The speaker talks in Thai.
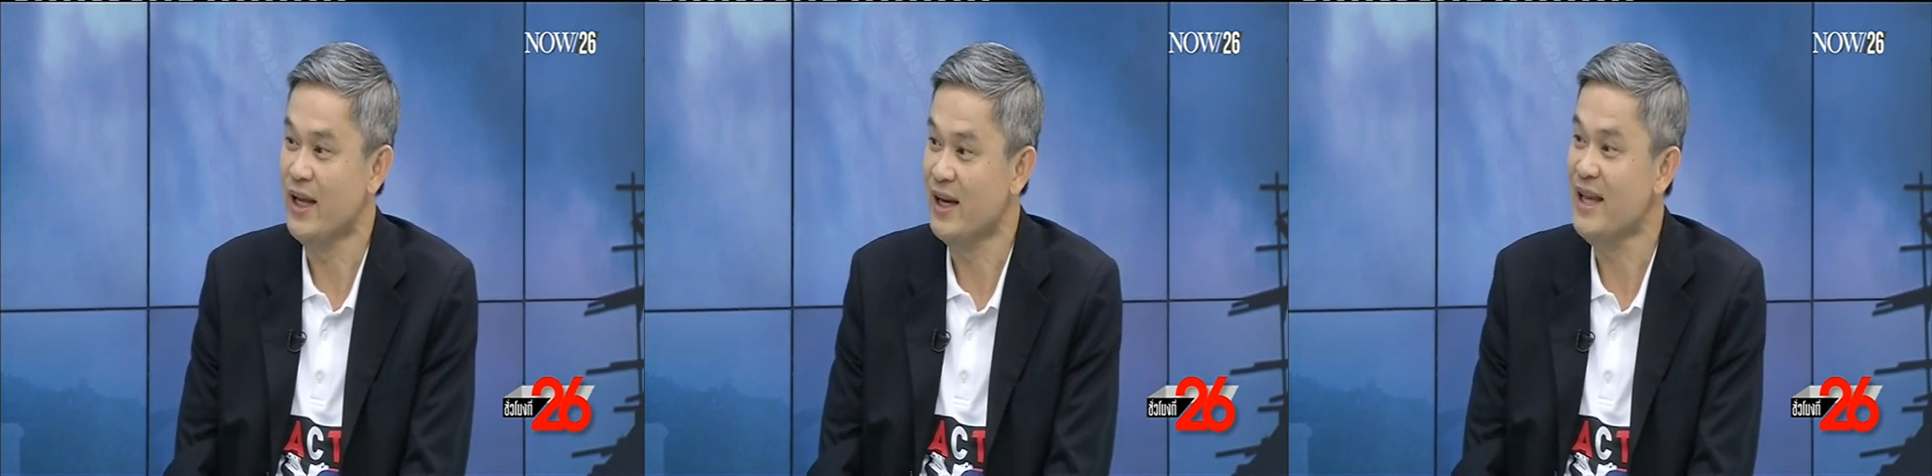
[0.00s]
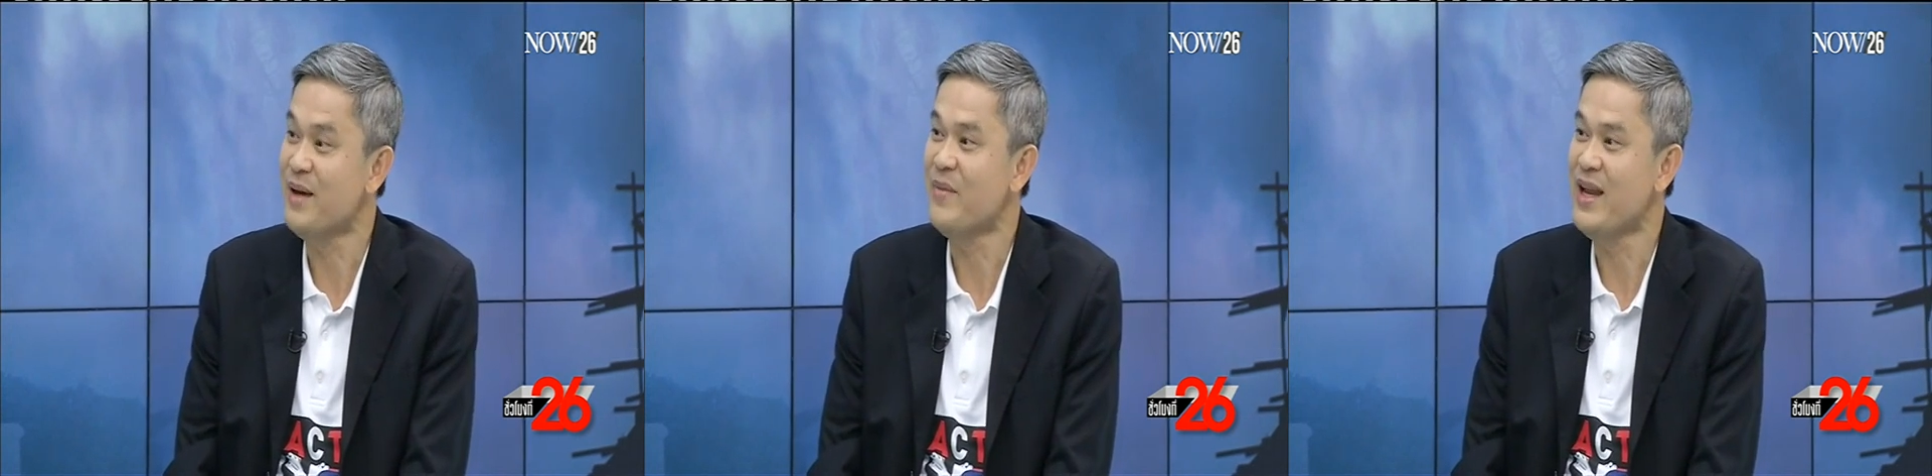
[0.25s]
หลี
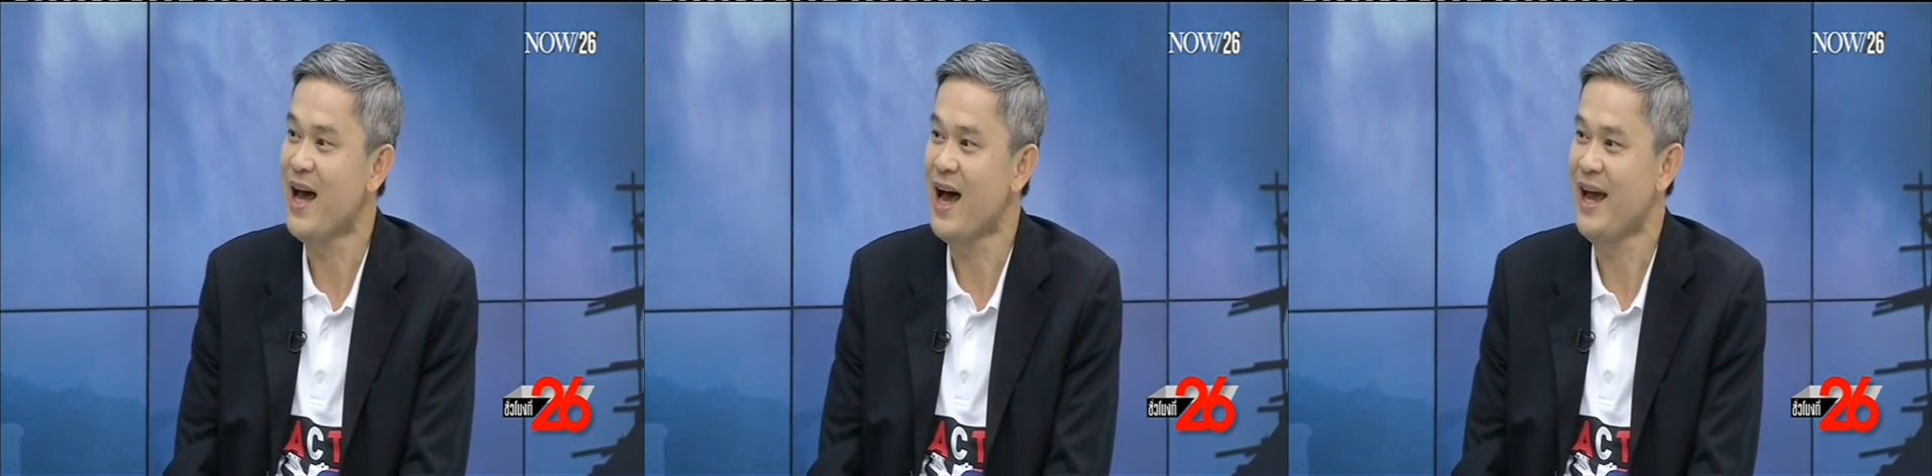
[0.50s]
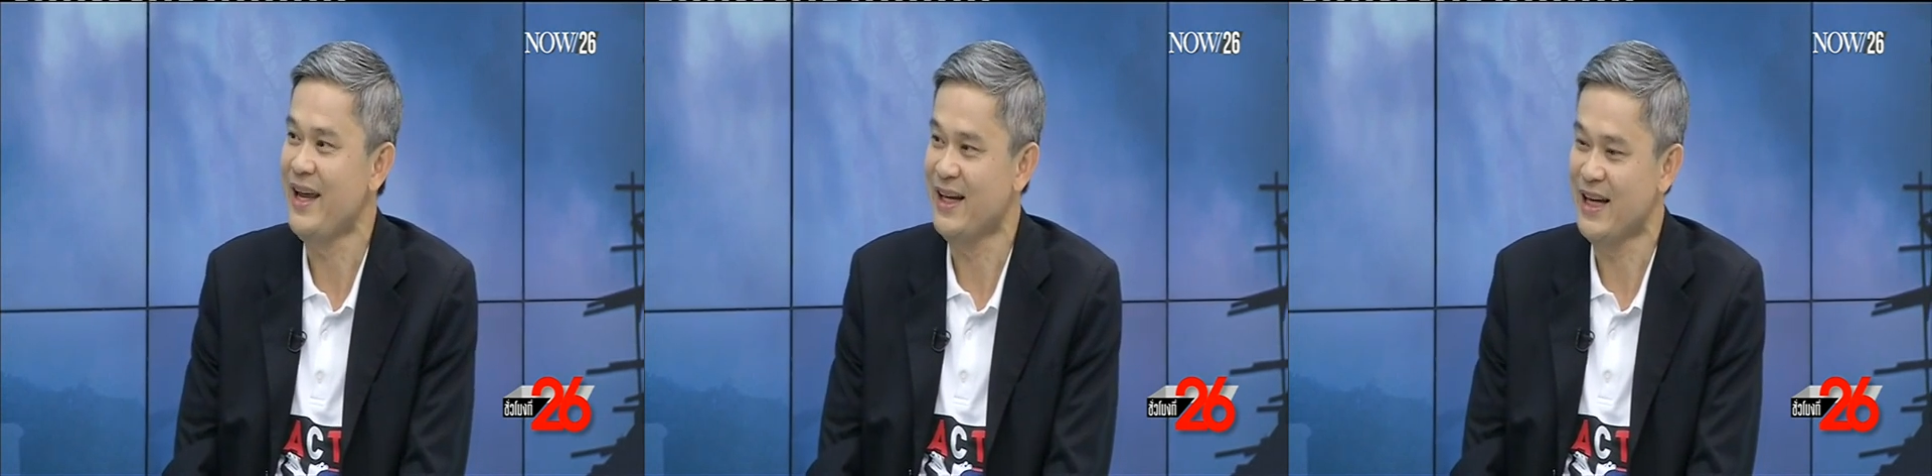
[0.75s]
กเลี่ยงไม่
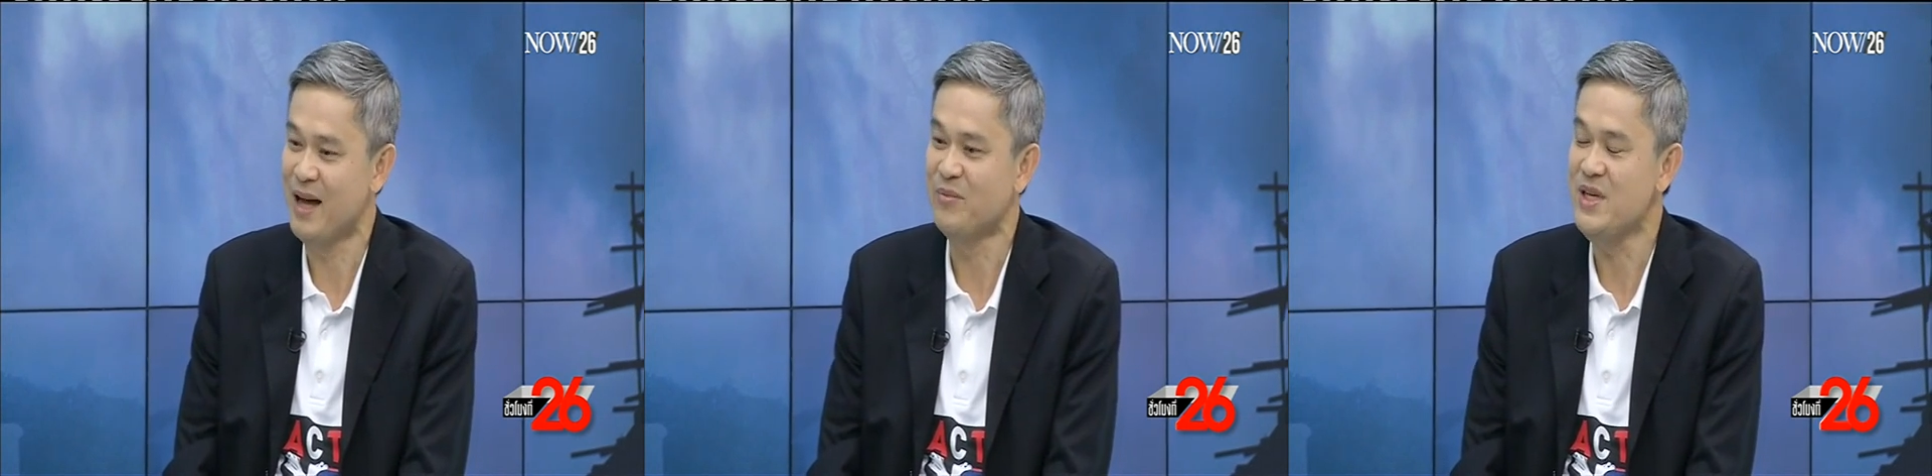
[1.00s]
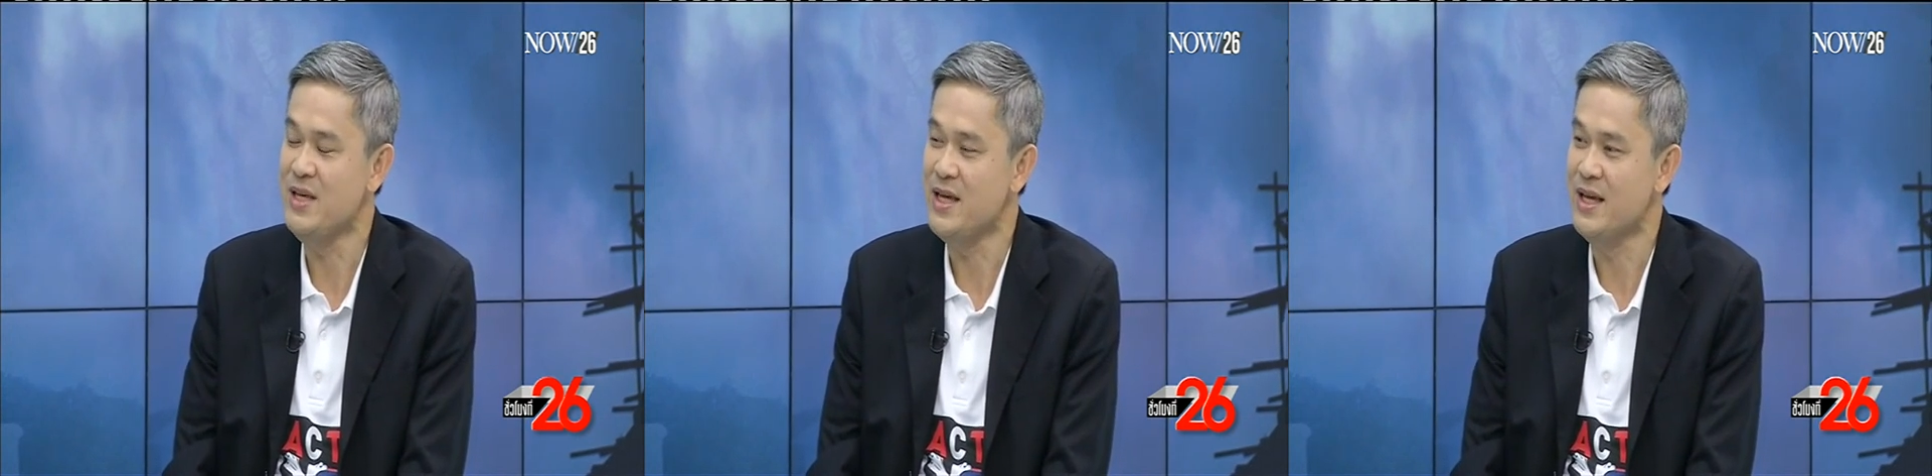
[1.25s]
ได้นะครับ
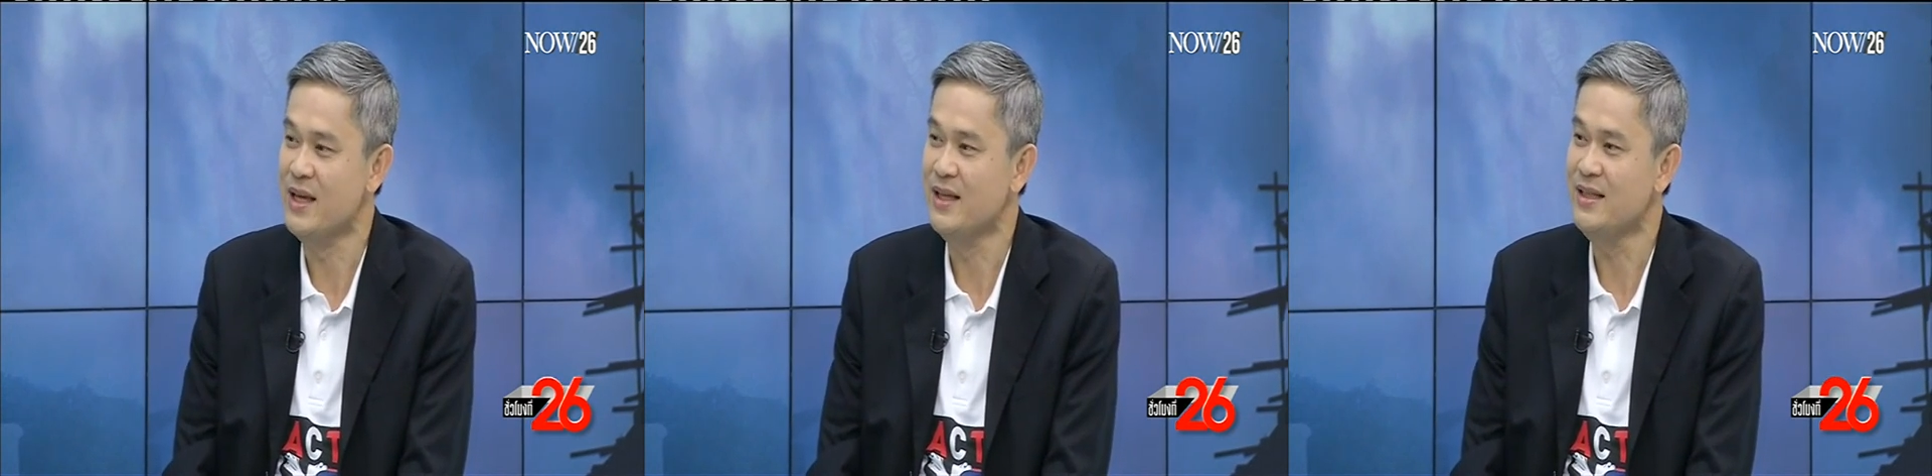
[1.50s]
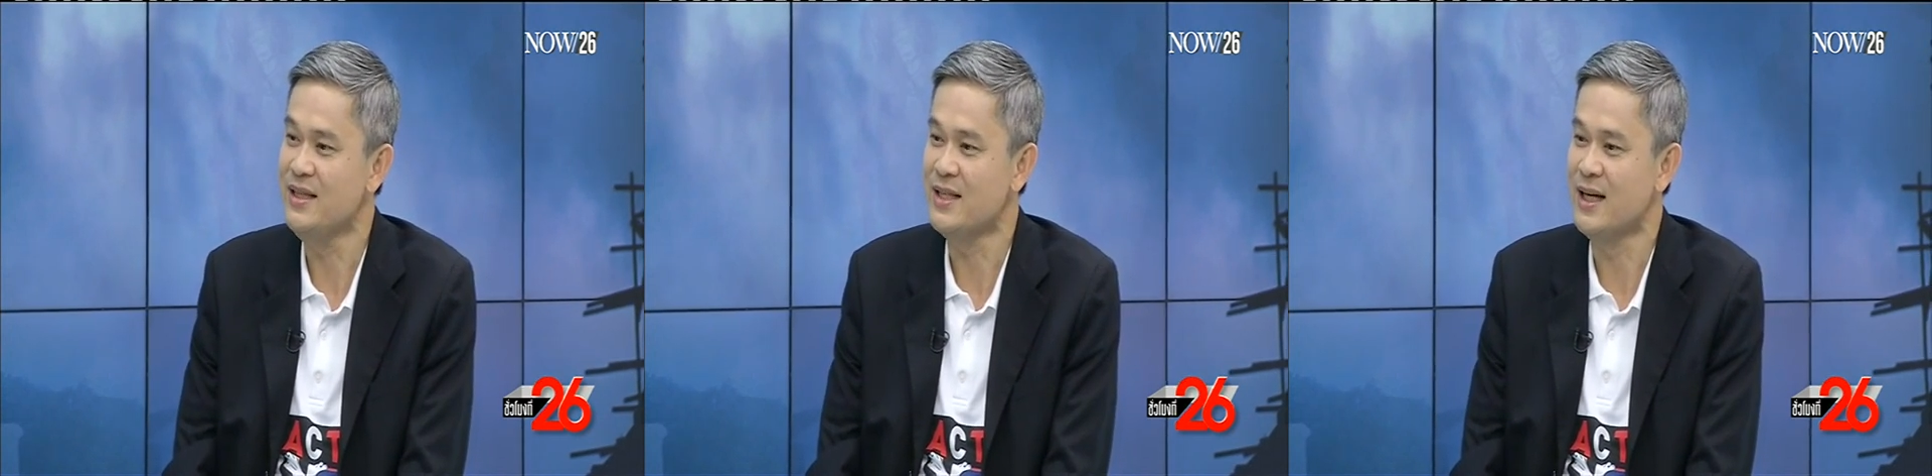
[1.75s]
ที่
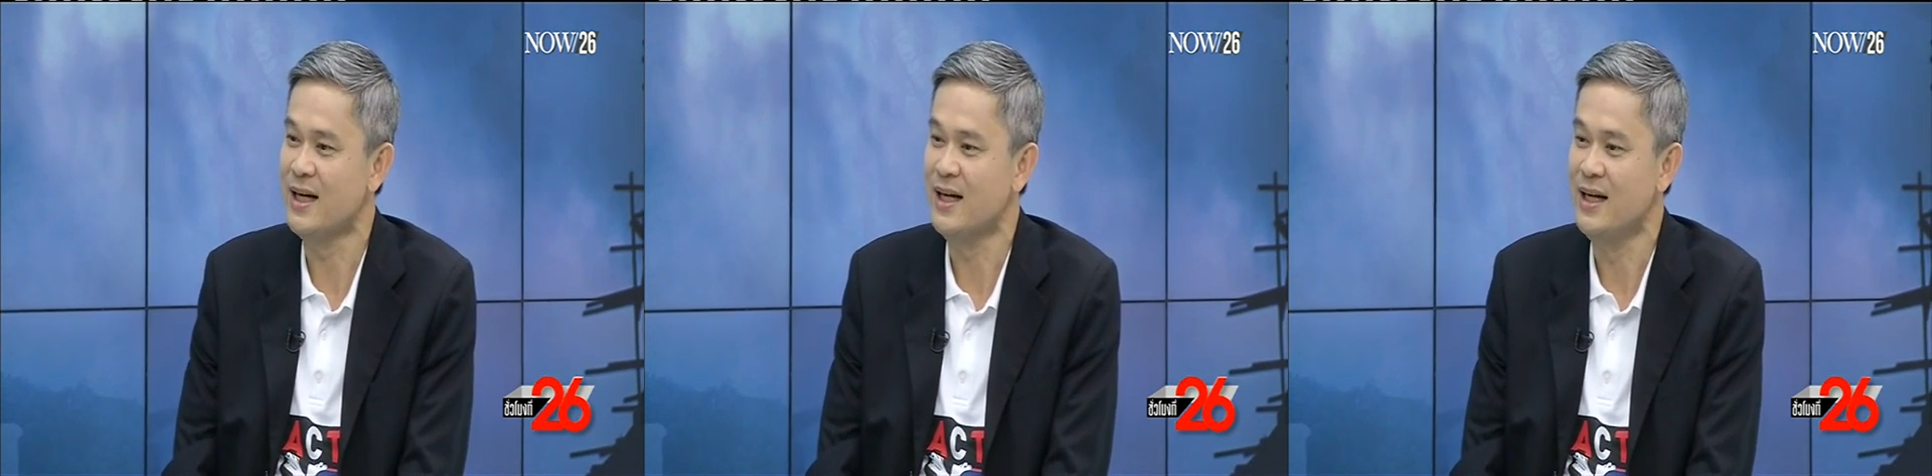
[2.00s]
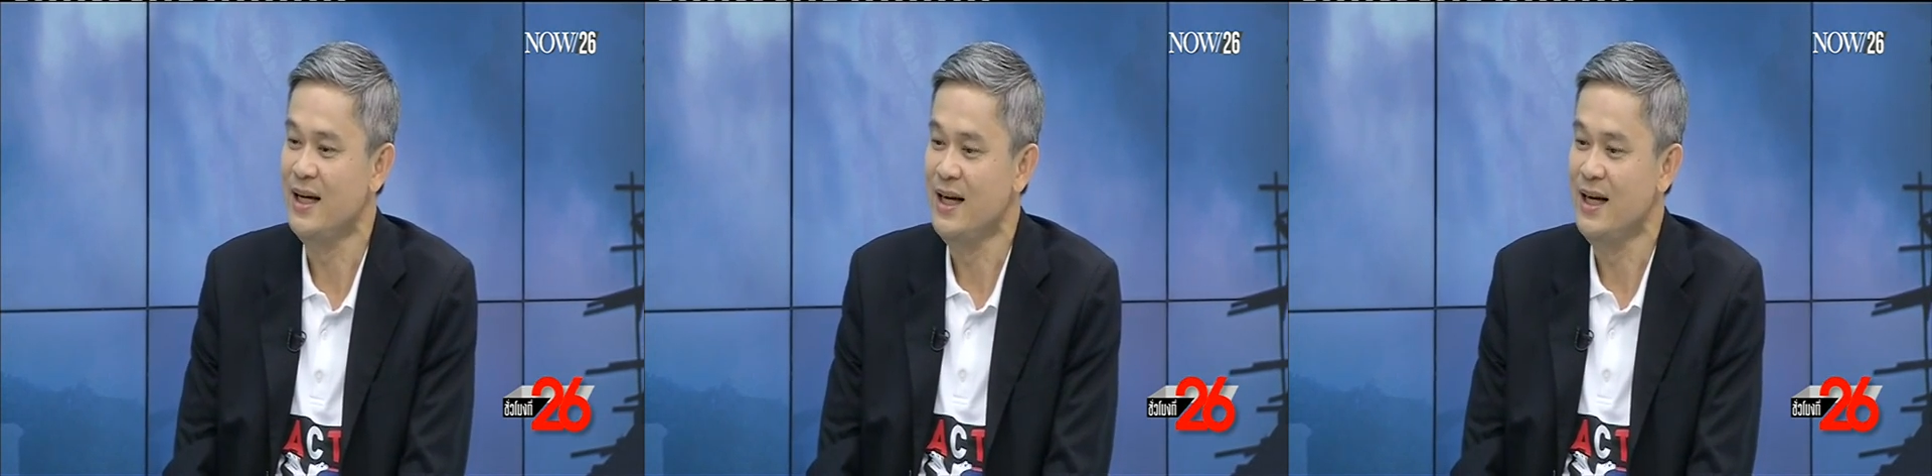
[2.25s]
ที่จะ